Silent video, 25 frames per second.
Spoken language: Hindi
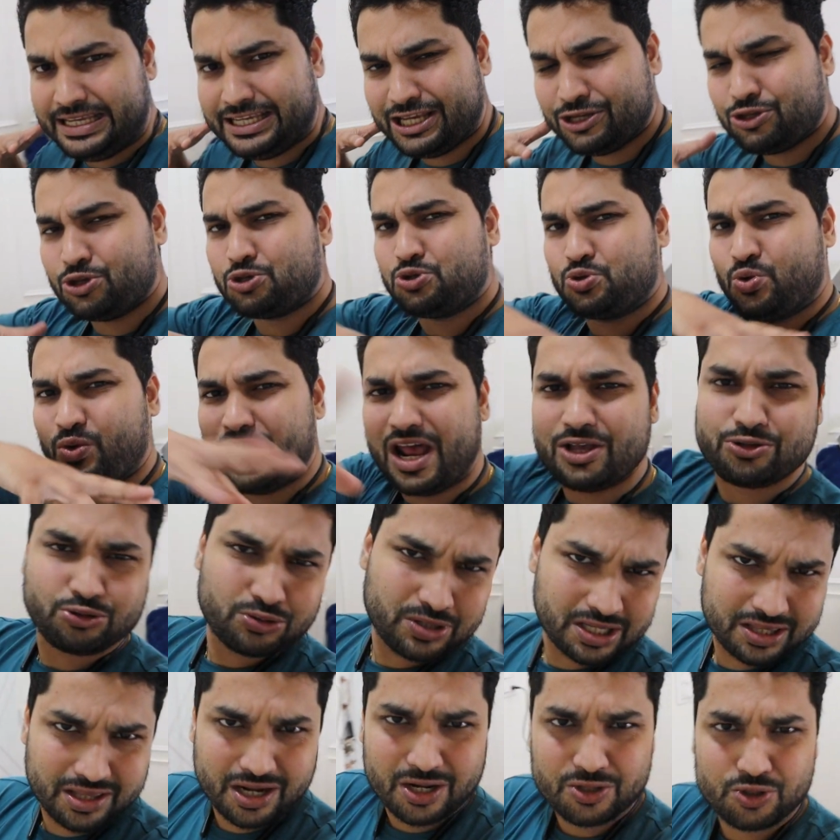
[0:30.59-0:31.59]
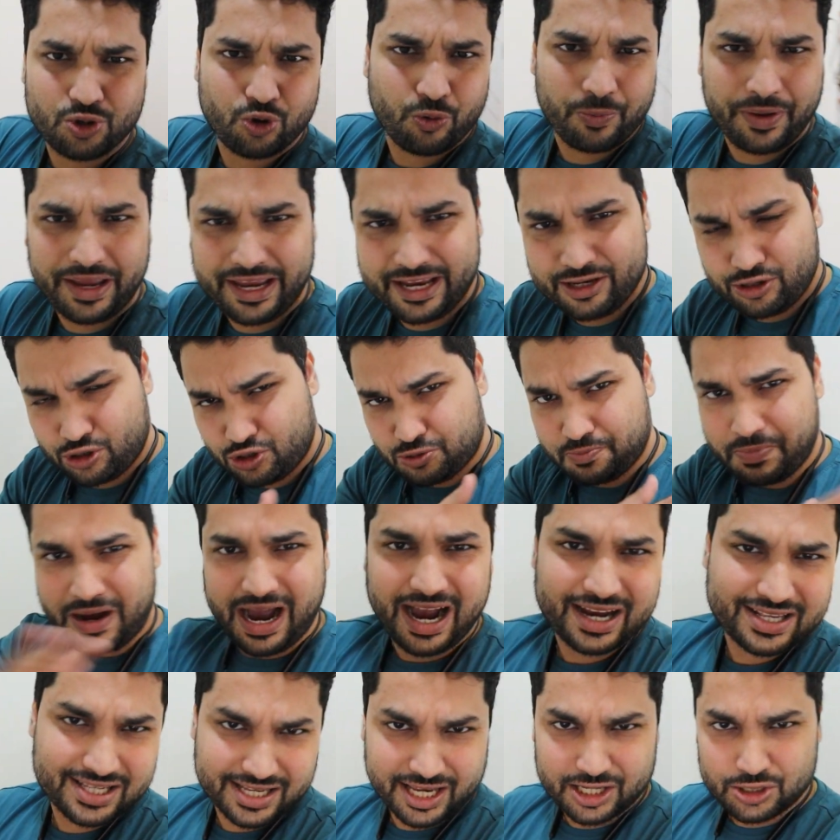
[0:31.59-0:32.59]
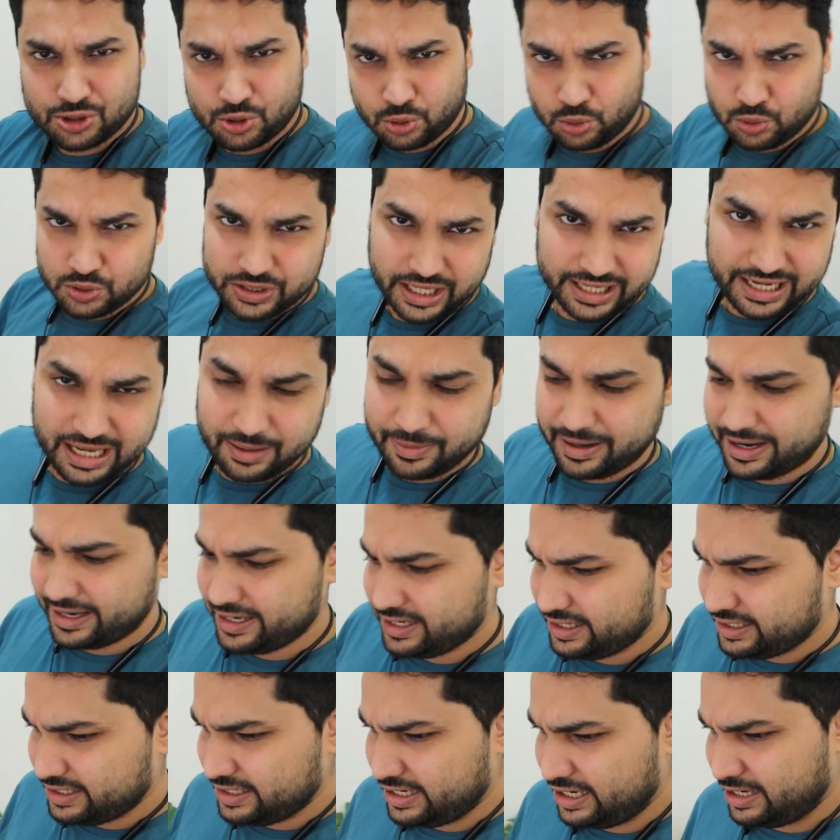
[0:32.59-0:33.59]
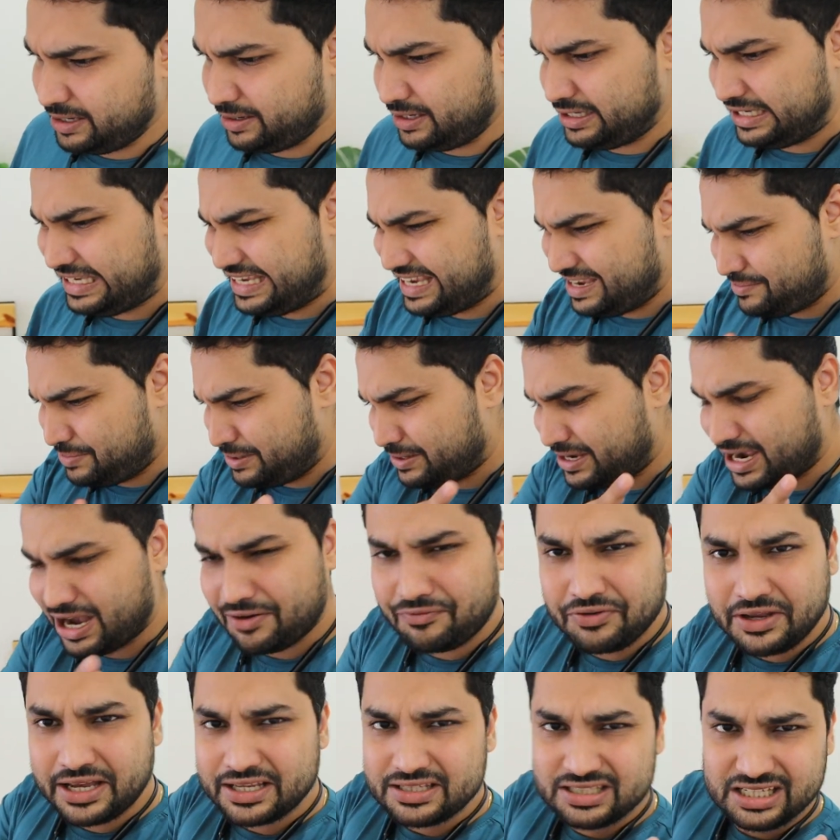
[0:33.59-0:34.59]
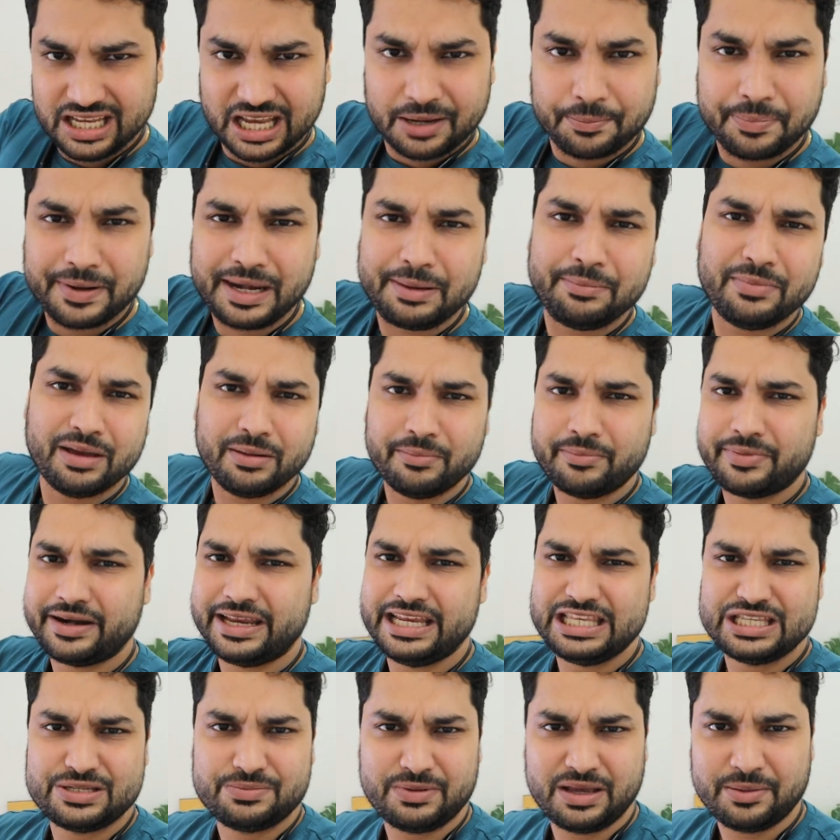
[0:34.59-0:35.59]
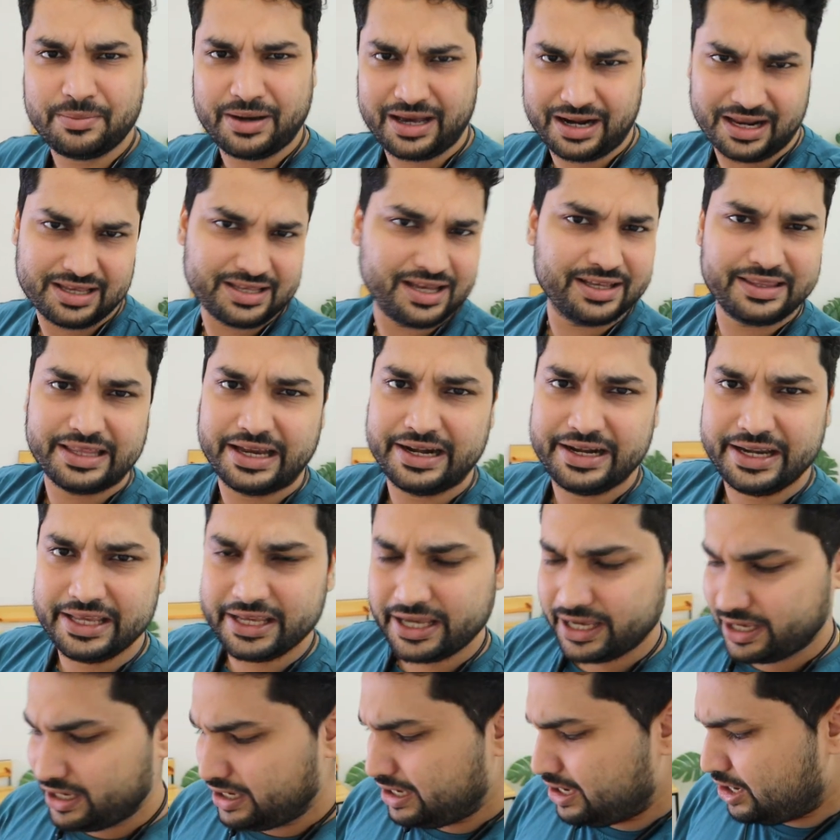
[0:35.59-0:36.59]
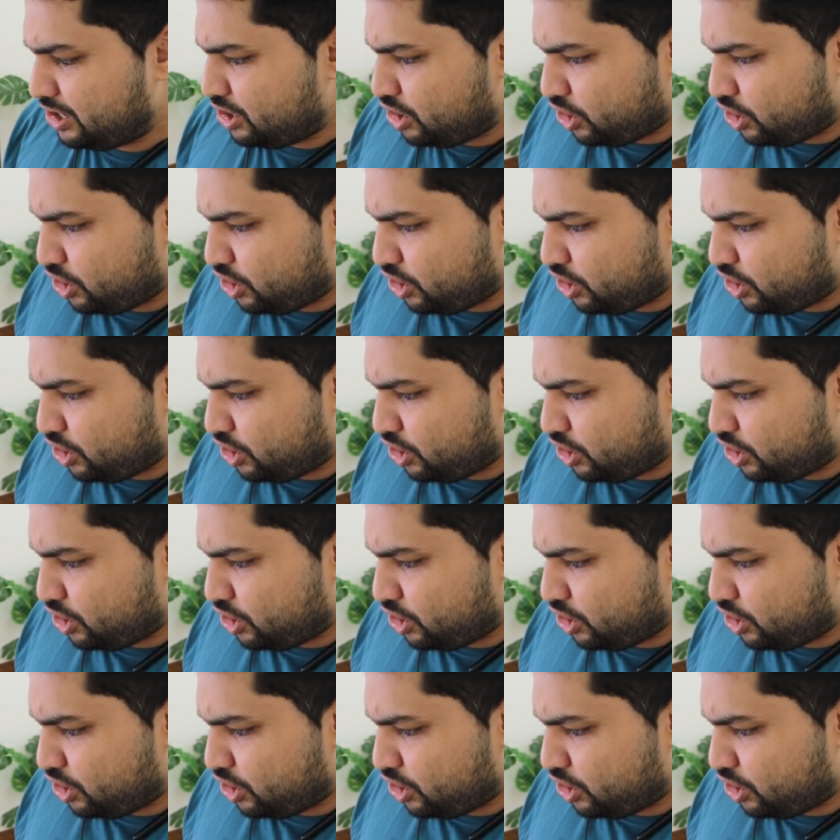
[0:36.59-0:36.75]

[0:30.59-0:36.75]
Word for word: ये जो सोलह सौ सत्रह सौ रुपए के जो स्पार्क्स के शूज़ है ना भाई ये ये भी काफ़ी अच्छी एक प्रीमियम रेंज में माना जाता है ठीक है